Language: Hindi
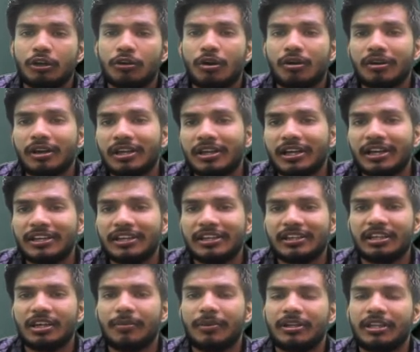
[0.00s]
नौकरी
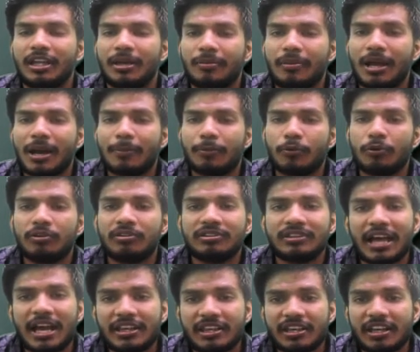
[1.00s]
करने के बदले में आपको
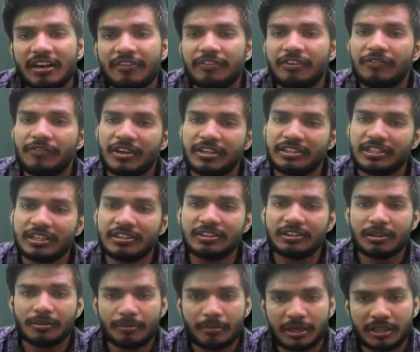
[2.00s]
सैलरी या फिर
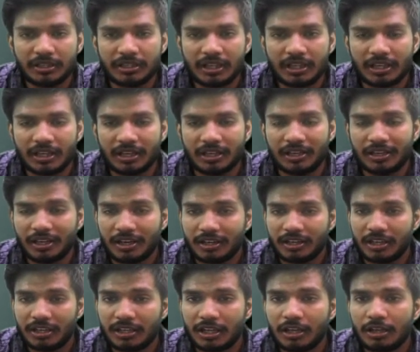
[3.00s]
वेजेस मिलते हैं
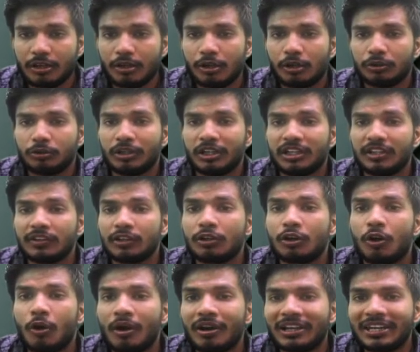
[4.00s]
ठीक है तो इट इज़ अ
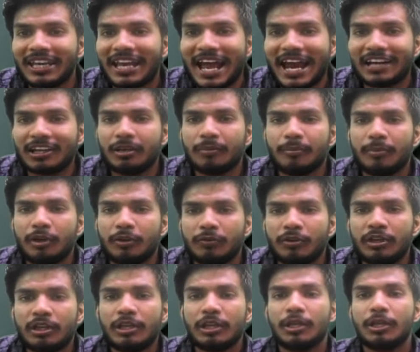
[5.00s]
कॉन्ट्रैक्ट
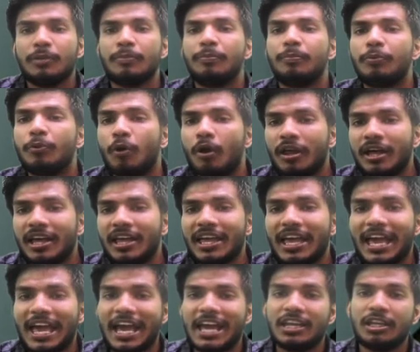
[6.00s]
बिटवीन
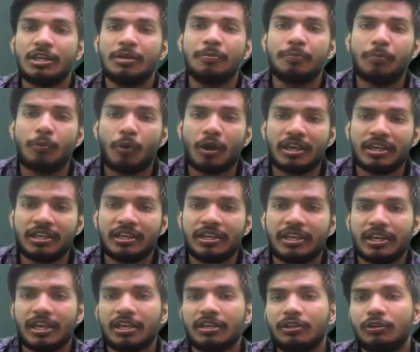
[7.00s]
एम्प्लॉयर एंड एम्प्लॉय
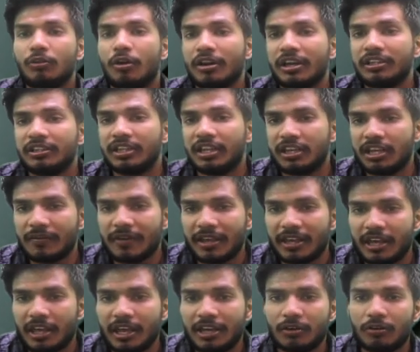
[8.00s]
एक नौकरी देने
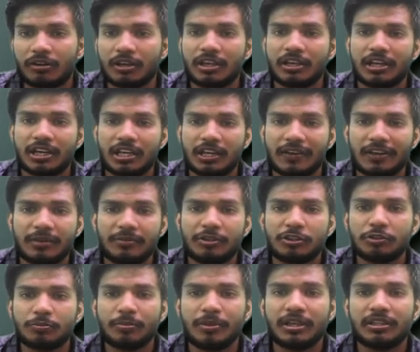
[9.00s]
वाले एक नौकरी करने वाले के
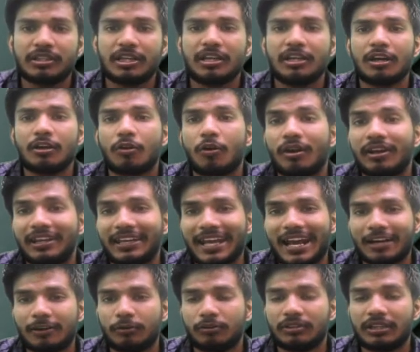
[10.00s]
बीच में एक तरह का
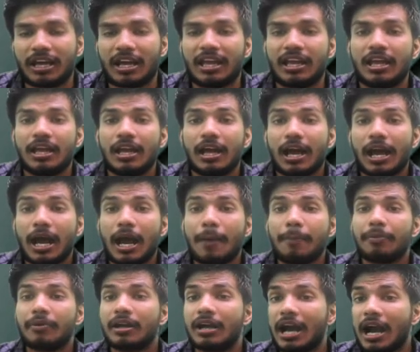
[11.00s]
कॉन्ट्रैक्ट होता है
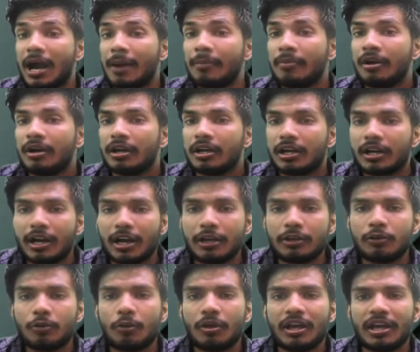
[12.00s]
आप काम
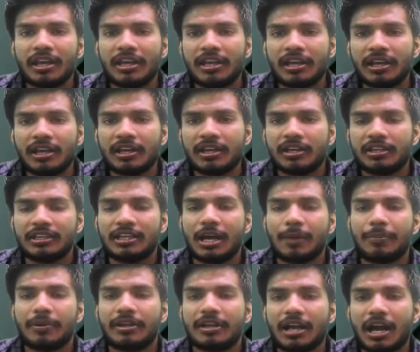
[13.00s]
कई क्यों रहे हैं
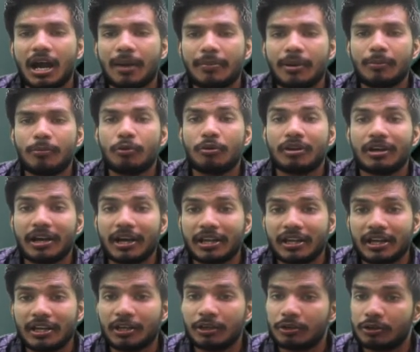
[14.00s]
यहाँ पे काम हम लोग
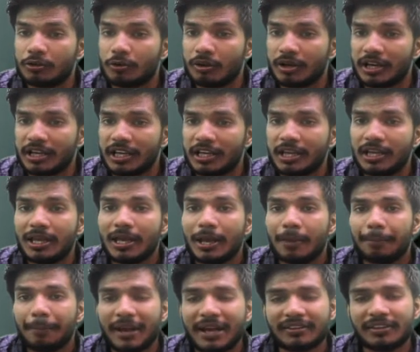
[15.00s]
कर रहे हैं क्यों कर रहे हैं
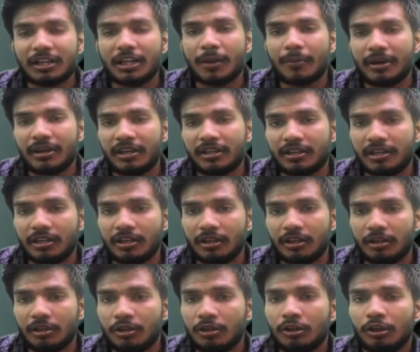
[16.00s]
पैसा कमाने के
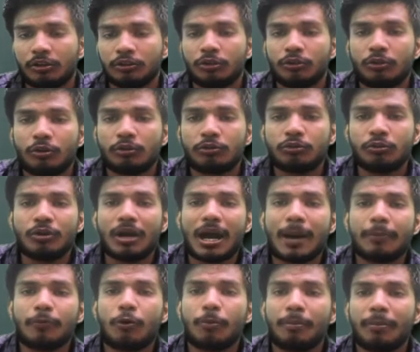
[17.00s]
लिए तो दोस्तों
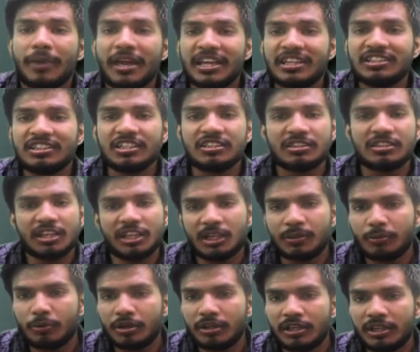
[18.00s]
आपको मेन चीज़
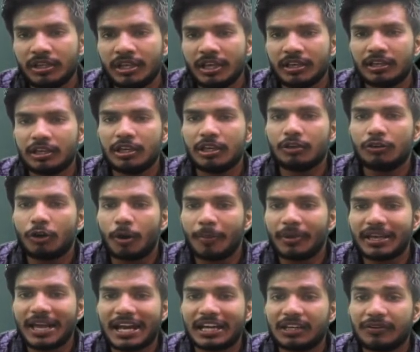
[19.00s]
नहीं भूलनी है कि
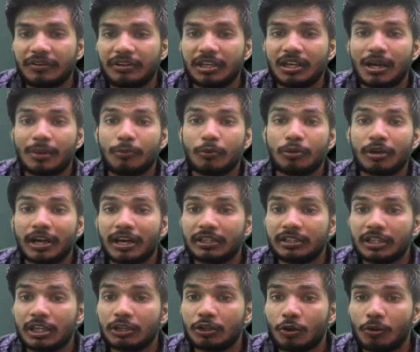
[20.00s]
इकोनॉमिक एक्टिविटी हम लोग
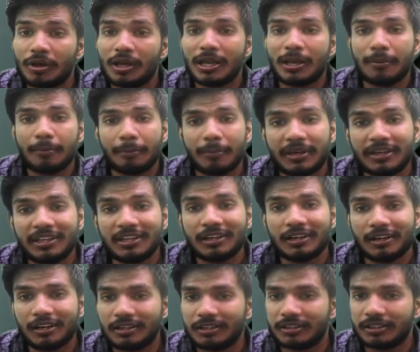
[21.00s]
करते क्यों हैं मनी
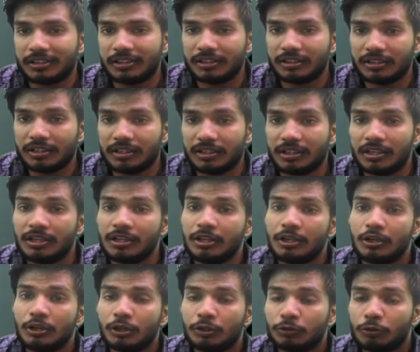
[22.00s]
अर्न करने के लिए
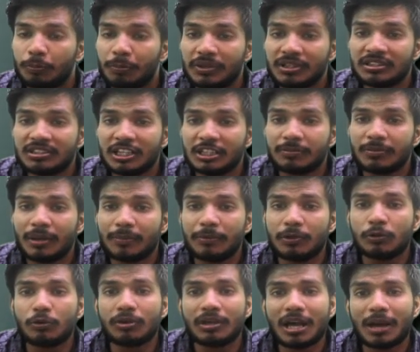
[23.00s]
तो बिजनेस में
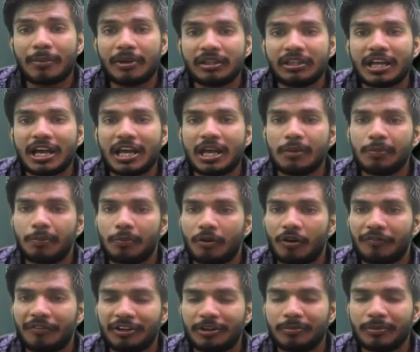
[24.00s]
अपने को क्या मिलता है
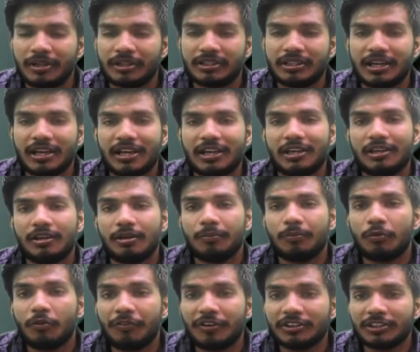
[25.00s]
प्रॉफिट मिलता है
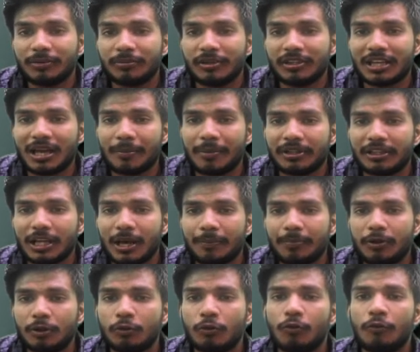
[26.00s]
प्रोफेशन में क्या मिलता है
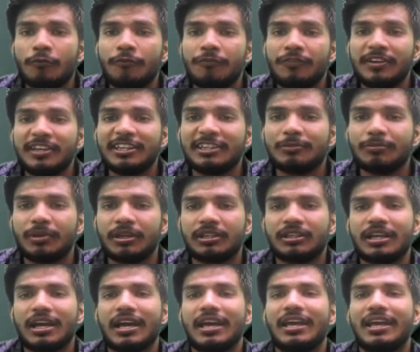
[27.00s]
अपने को फीस
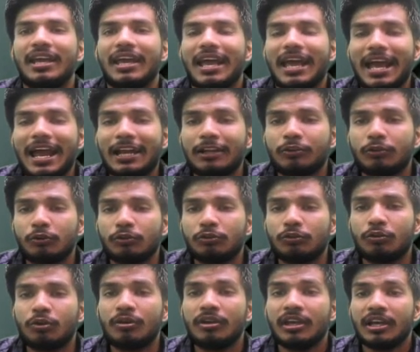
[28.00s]
मिलता है एंड
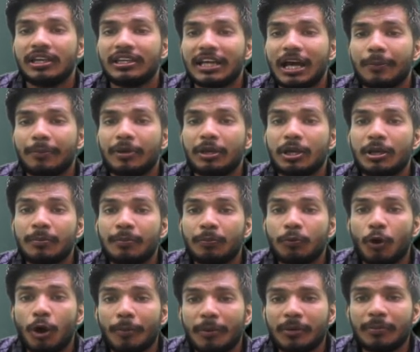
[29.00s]
दोस्तों यहाँ पे
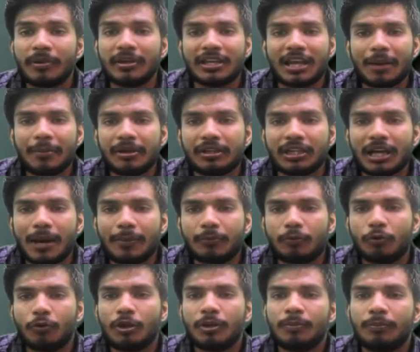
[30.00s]
एम्प्लॉयमेंट में क्या मिलता है
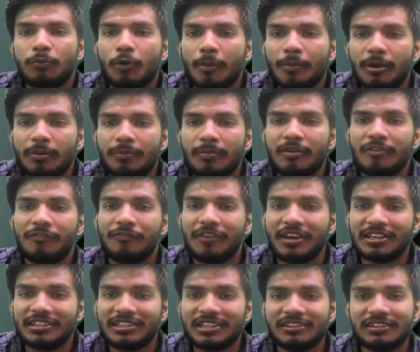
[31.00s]
आपको एम्प्लॉयमेंट में
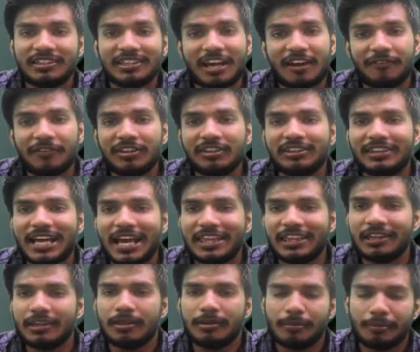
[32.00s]
वेजेस या फिर
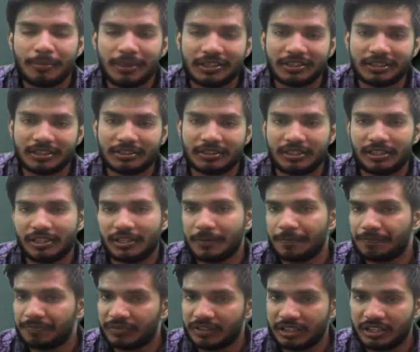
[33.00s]
सैलरी मिल सकती है
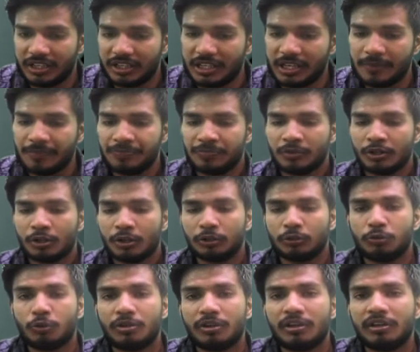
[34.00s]
ठीक है
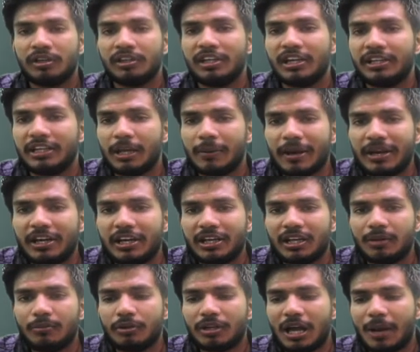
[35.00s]
तो डिटेल बाई
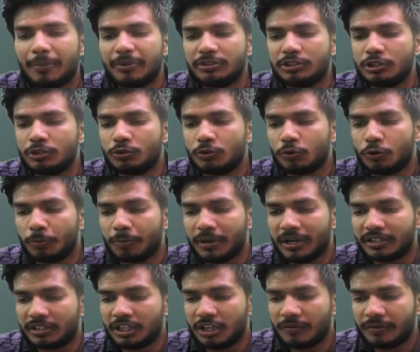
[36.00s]
डिटेल हम लोग यहाँ पे चीज़ों को
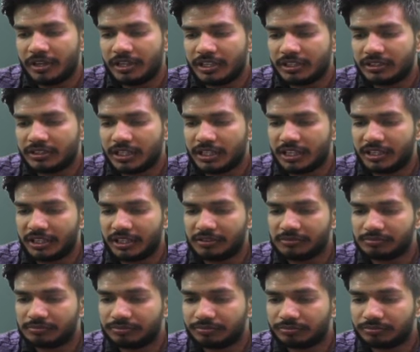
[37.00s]
पढ़ते हुए चलेंगे